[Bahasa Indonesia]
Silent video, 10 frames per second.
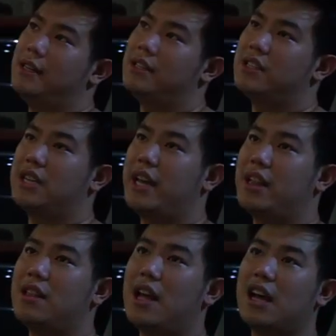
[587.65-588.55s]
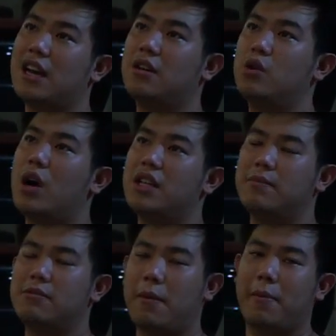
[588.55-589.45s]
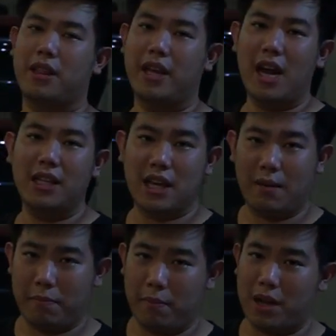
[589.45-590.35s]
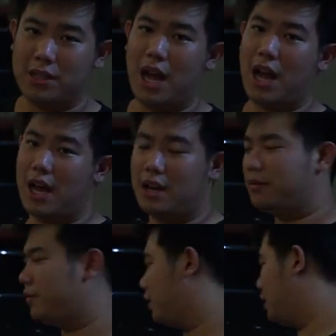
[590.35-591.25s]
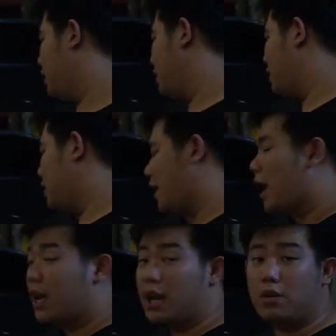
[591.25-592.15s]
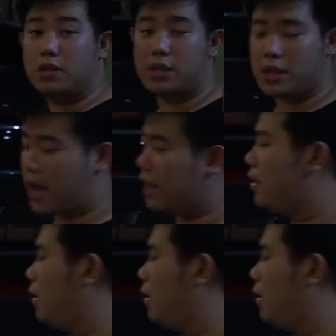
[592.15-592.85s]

sekitar 2 jam sampai 3 jam pemasangan uh, ini akhirnya udah selesai